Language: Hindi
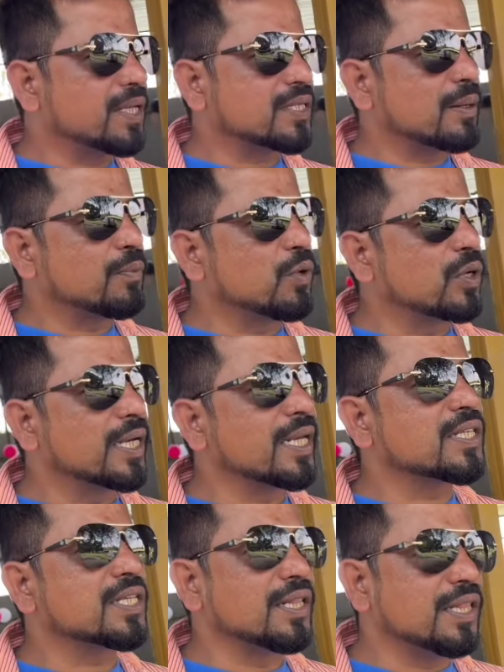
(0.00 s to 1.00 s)
भी है सब हो गई
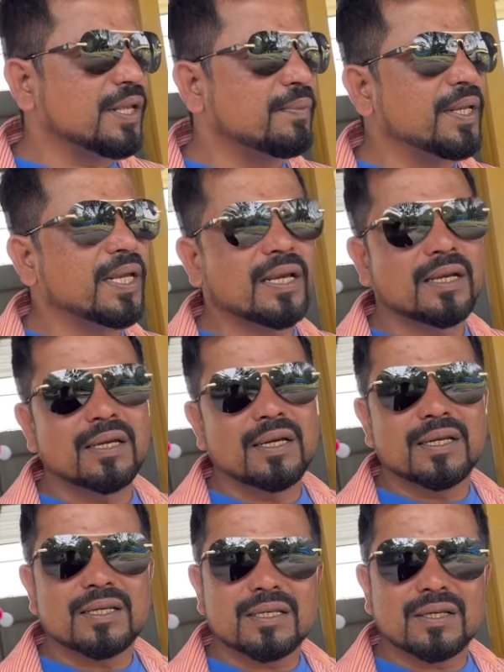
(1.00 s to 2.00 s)
है सिंधी भी है
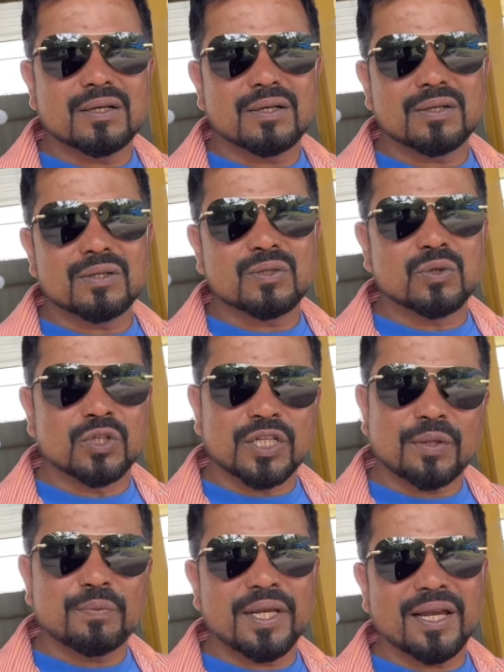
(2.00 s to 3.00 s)
सोजत
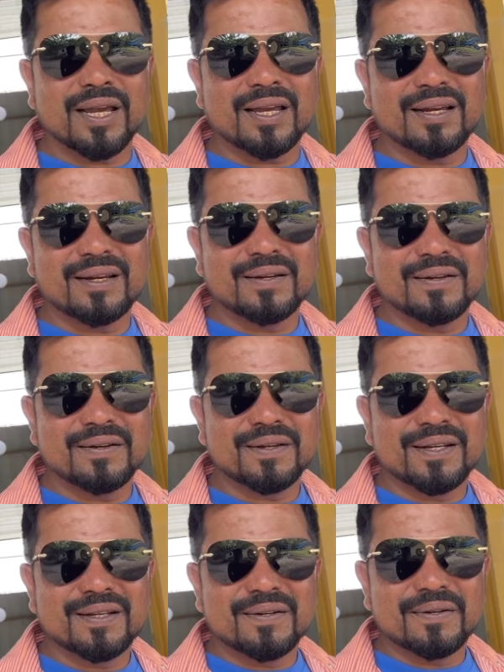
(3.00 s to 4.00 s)
सोजत भी है
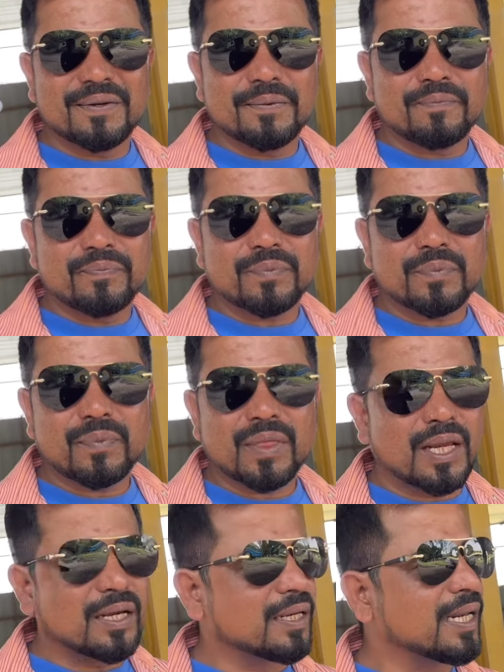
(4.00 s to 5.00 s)
सिंधी है यहाँ पे नहीं रखा
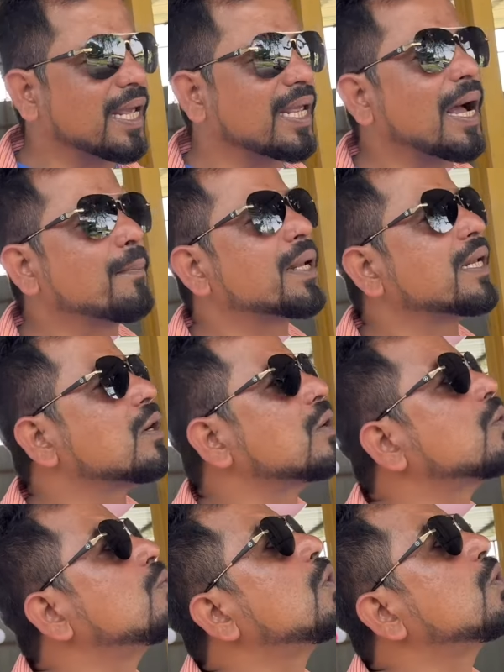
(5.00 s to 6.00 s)
आपने नहीं यहाँ पर
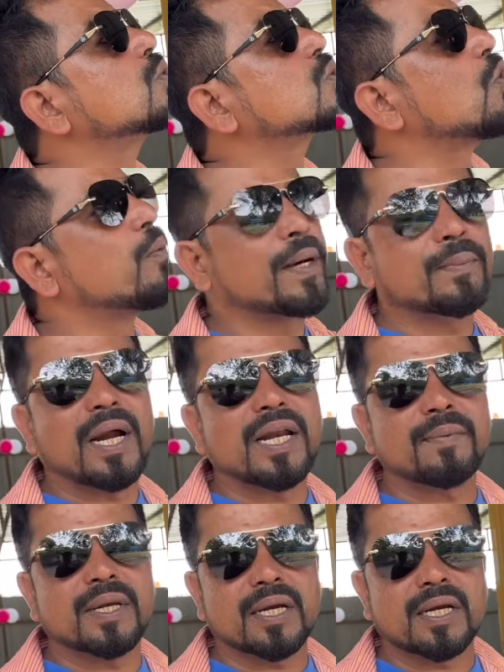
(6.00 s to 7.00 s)
वो उसको ओपन
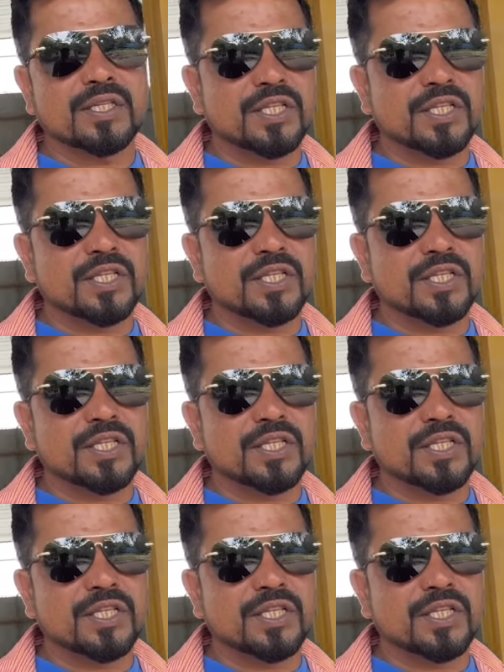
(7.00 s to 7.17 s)
बाड़े में रखा